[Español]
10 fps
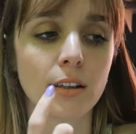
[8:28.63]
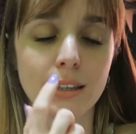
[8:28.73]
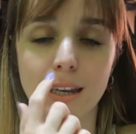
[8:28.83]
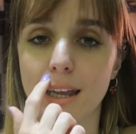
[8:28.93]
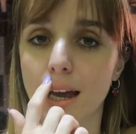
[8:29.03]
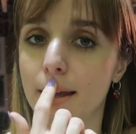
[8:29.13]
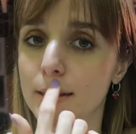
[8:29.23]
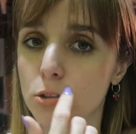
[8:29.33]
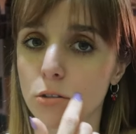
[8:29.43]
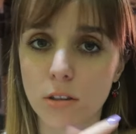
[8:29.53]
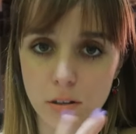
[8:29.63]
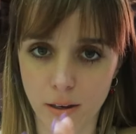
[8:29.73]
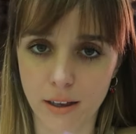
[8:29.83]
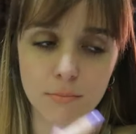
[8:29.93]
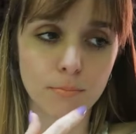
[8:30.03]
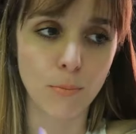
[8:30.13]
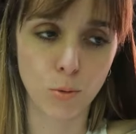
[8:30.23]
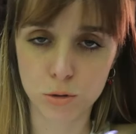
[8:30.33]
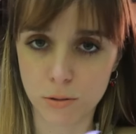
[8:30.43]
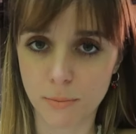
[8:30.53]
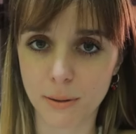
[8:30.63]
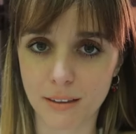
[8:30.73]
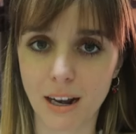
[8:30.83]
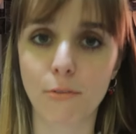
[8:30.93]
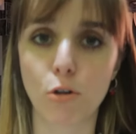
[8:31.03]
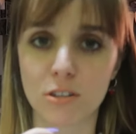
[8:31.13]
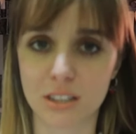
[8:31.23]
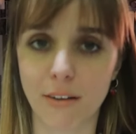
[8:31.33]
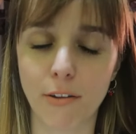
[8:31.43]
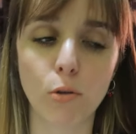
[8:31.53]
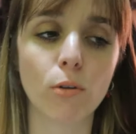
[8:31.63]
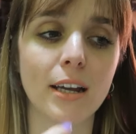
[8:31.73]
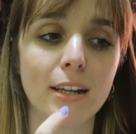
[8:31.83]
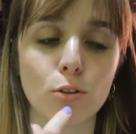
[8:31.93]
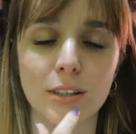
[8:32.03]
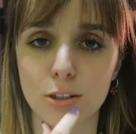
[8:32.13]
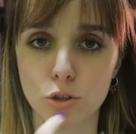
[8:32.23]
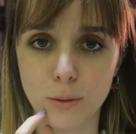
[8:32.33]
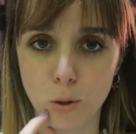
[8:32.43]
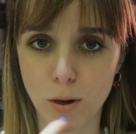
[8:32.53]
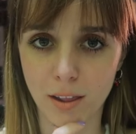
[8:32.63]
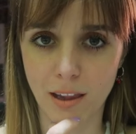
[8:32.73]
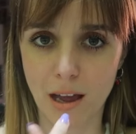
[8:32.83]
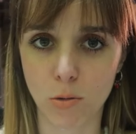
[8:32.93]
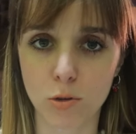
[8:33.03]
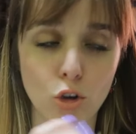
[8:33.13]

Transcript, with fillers: tenía esto, de verdad, me puse pintar labios el sábado y lo tenía súper cuarteado.